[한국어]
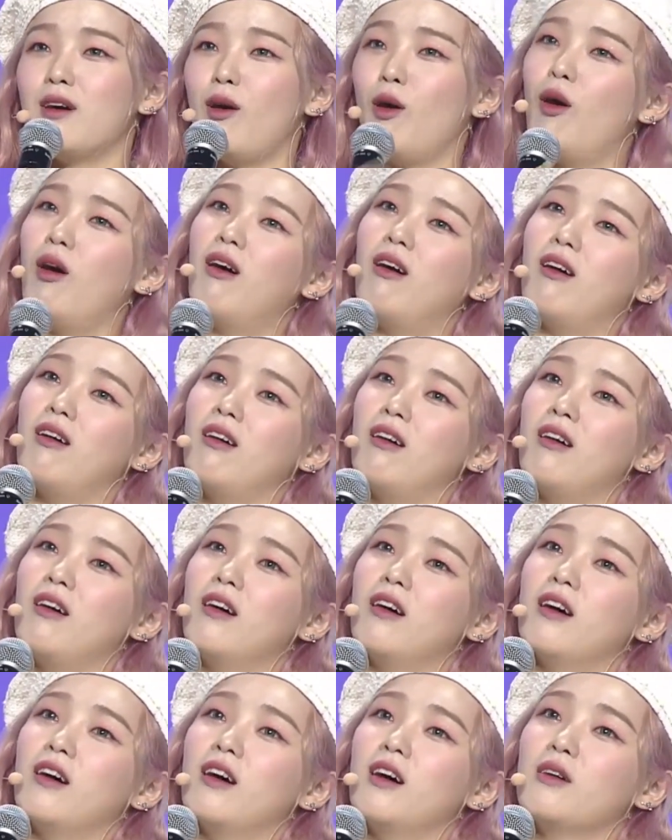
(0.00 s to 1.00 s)

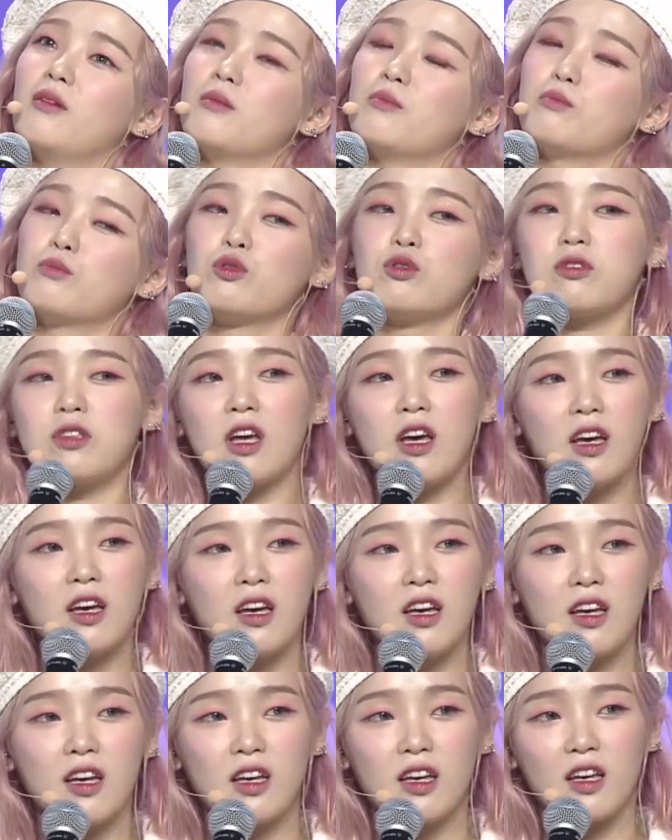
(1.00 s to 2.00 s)
와,
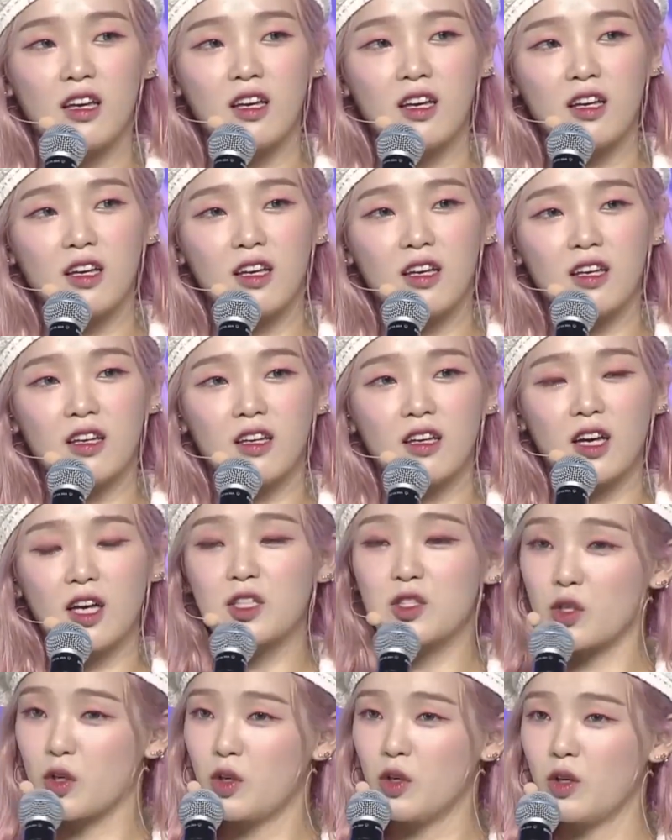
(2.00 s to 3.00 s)

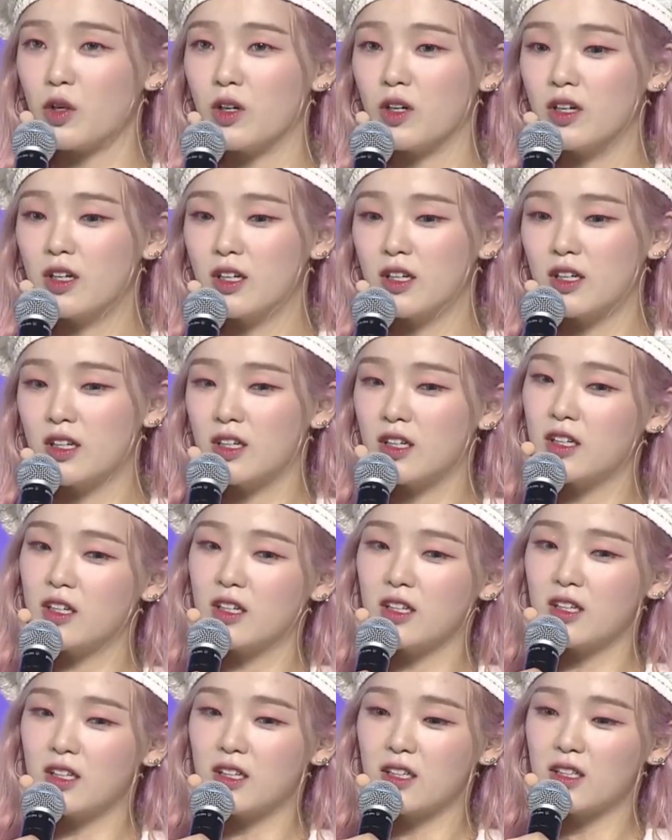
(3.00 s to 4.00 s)
무대에서
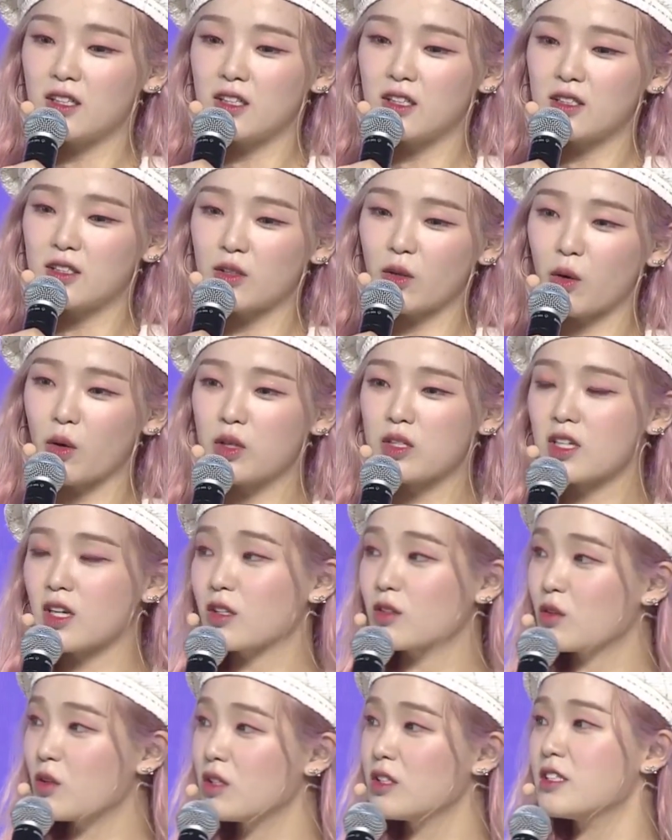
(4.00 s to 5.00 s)
더
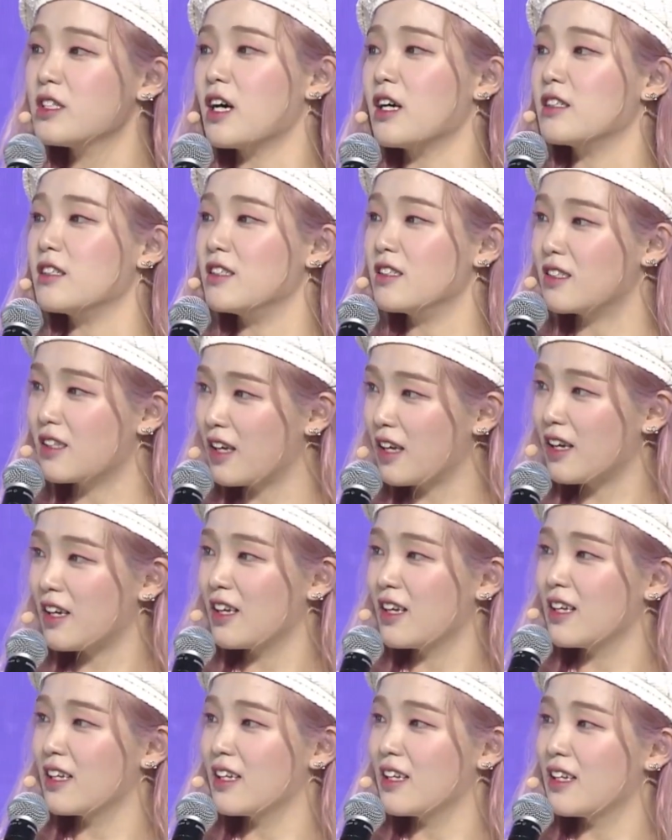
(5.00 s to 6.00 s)
이상 떨지 않을 때.
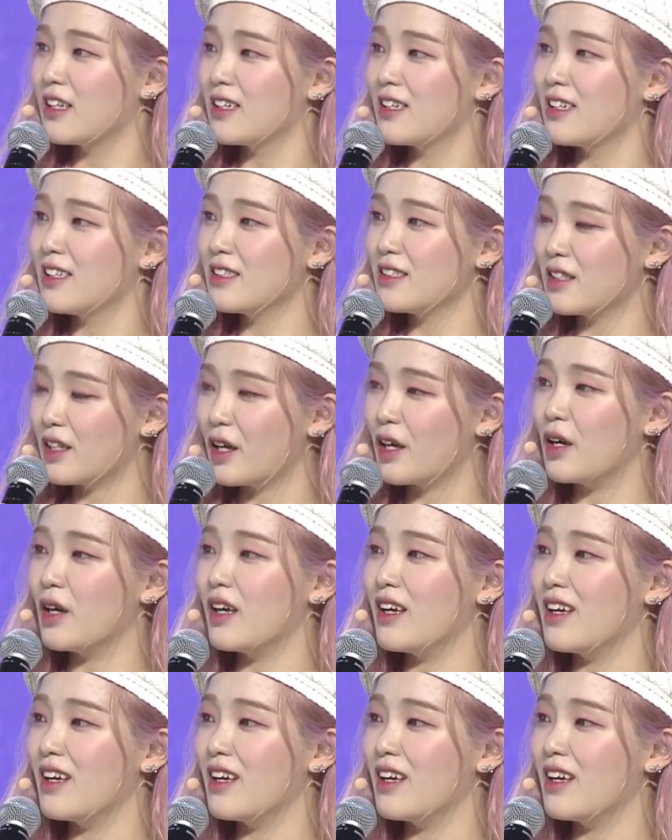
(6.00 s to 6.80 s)
음. 네.